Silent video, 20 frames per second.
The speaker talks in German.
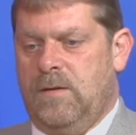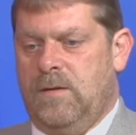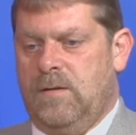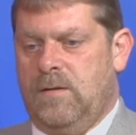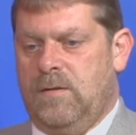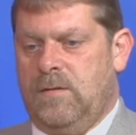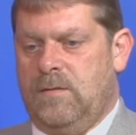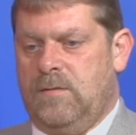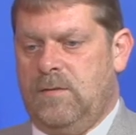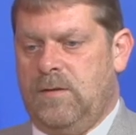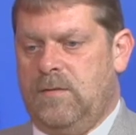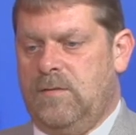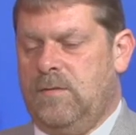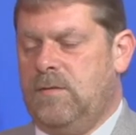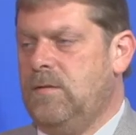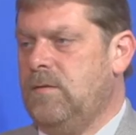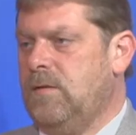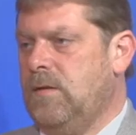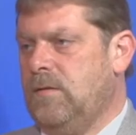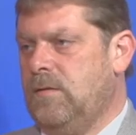äh, setzt
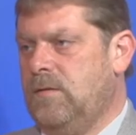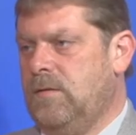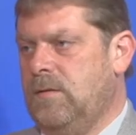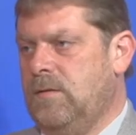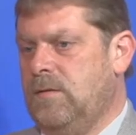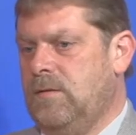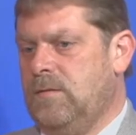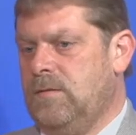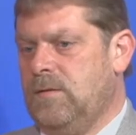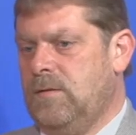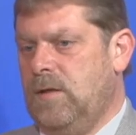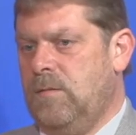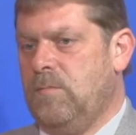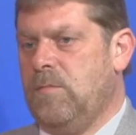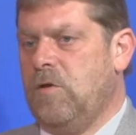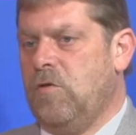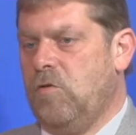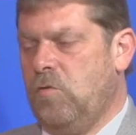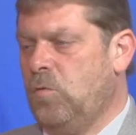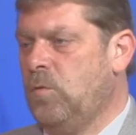sich das äh,
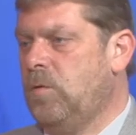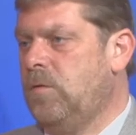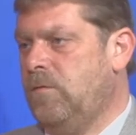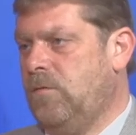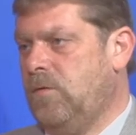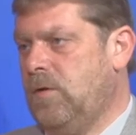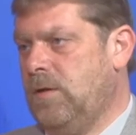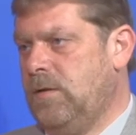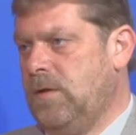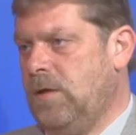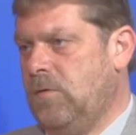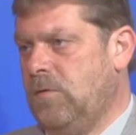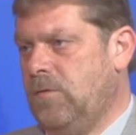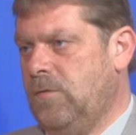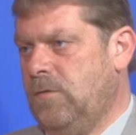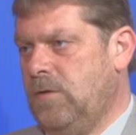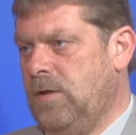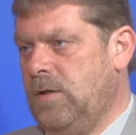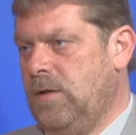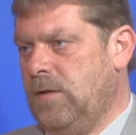Thema Schulen fort, auch
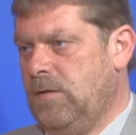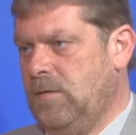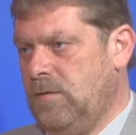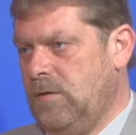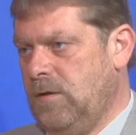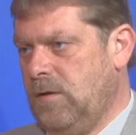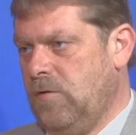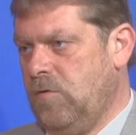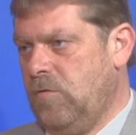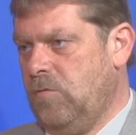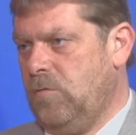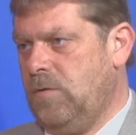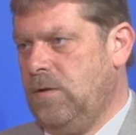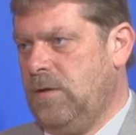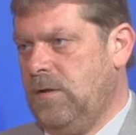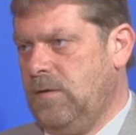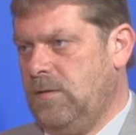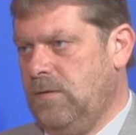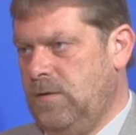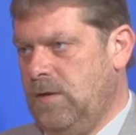für die Ganztagsschule
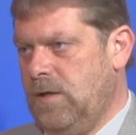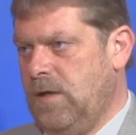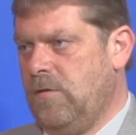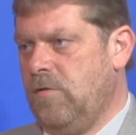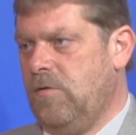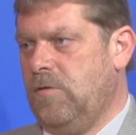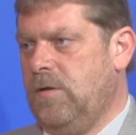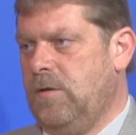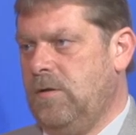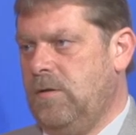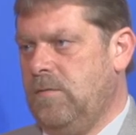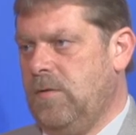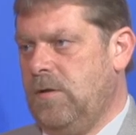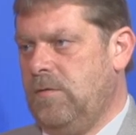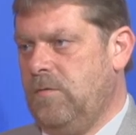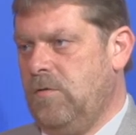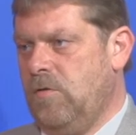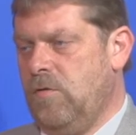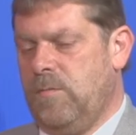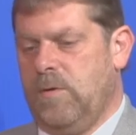jetzt, die ansteht in
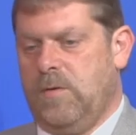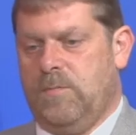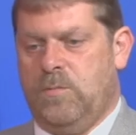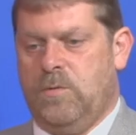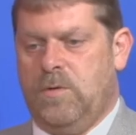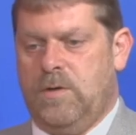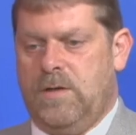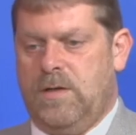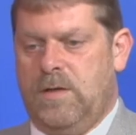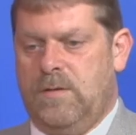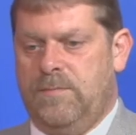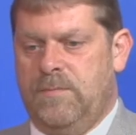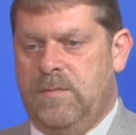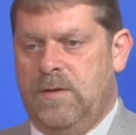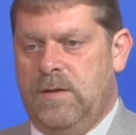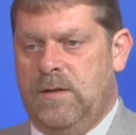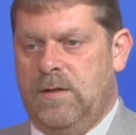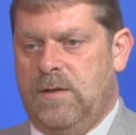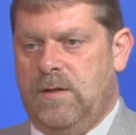Waldfischbach-Burgalben.